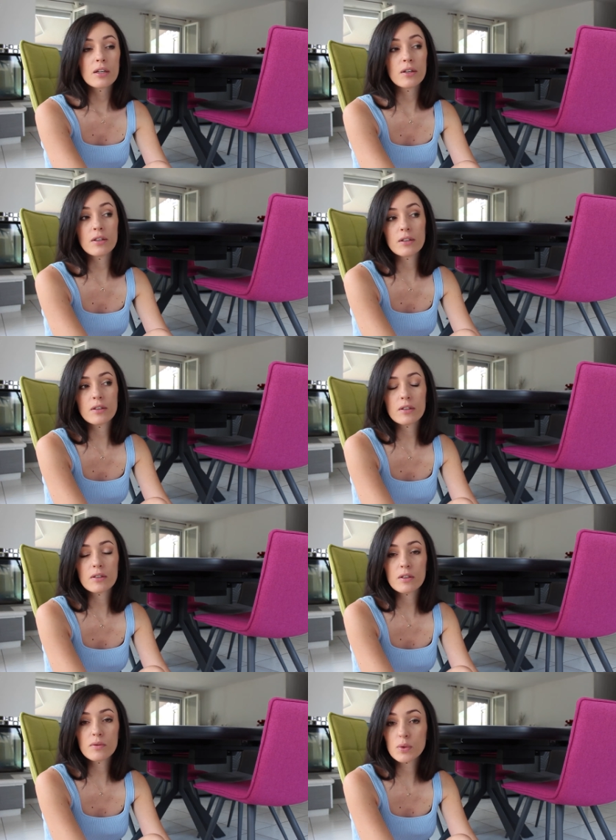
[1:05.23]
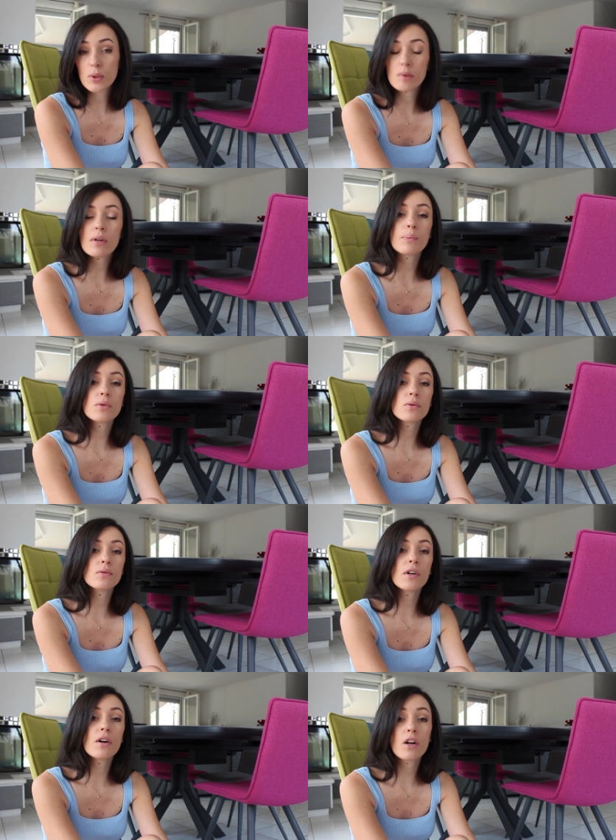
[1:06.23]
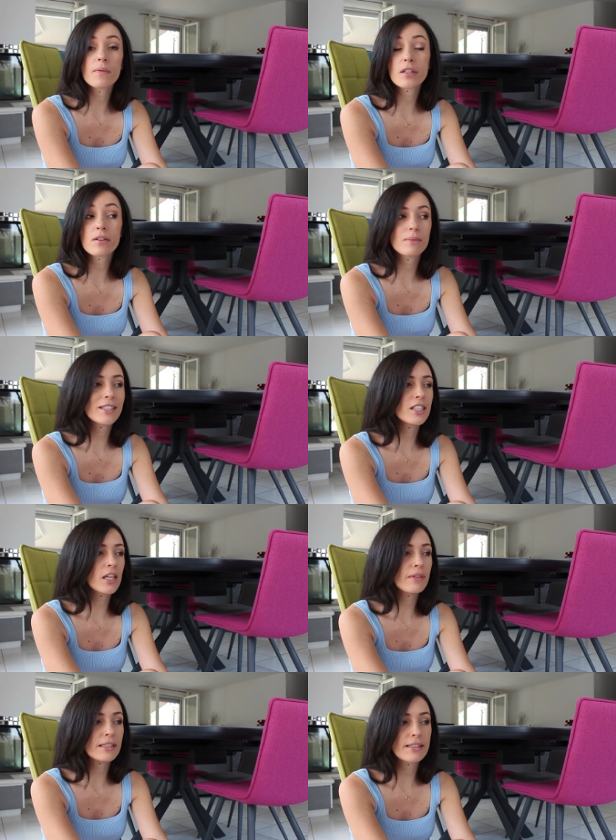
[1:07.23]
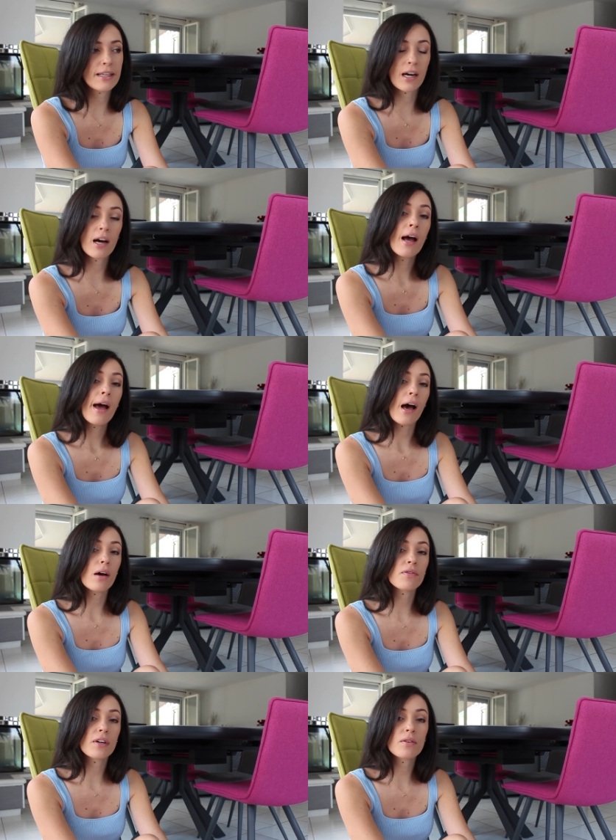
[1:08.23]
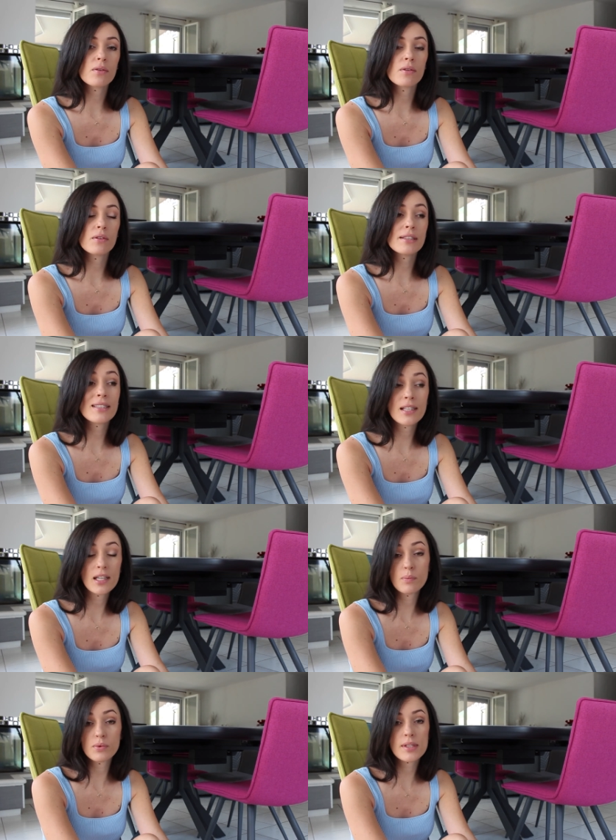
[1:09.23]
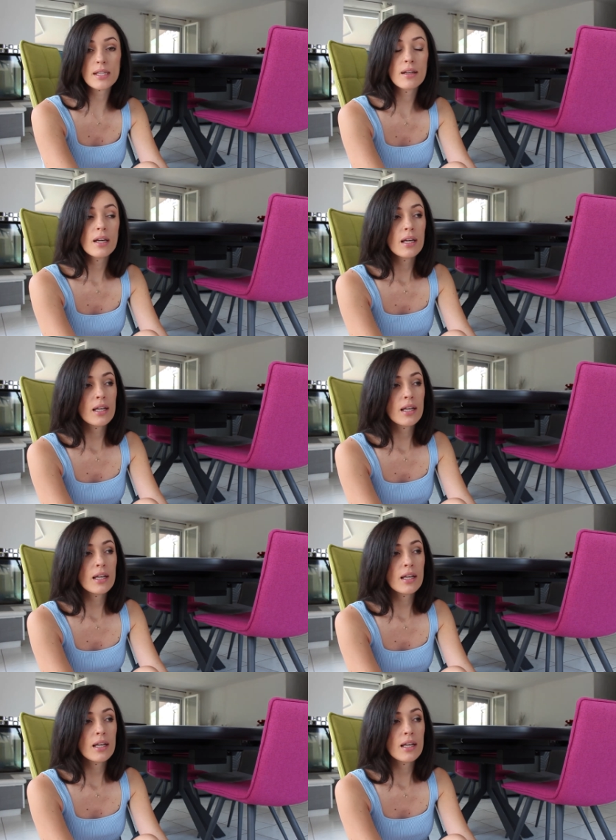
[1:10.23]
euh, que vous souhaitez voir plus souvent, en leur mettant des petits j'aime, etc., afin d'essayer de, les booster.